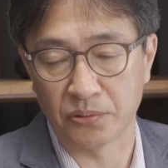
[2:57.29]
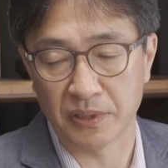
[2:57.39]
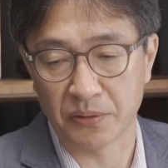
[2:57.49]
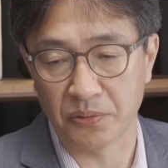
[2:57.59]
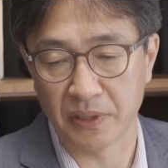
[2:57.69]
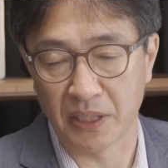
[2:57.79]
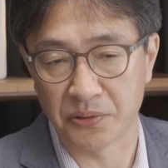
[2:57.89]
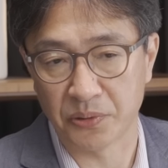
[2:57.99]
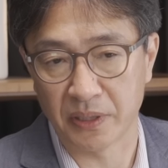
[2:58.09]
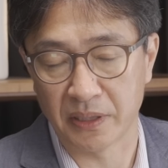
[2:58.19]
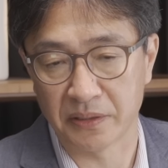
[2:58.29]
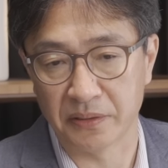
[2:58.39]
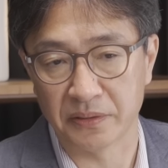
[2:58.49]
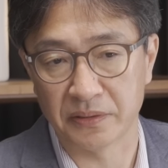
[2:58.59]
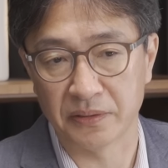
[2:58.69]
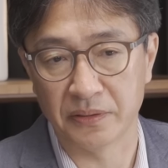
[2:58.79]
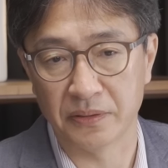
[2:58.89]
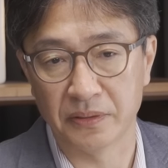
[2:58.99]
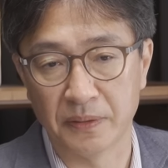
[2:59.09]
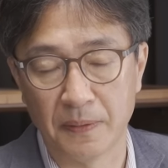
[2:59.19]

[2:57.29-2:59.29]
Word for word: 종잣돈이 돼줘야 되는 거거든요. 네.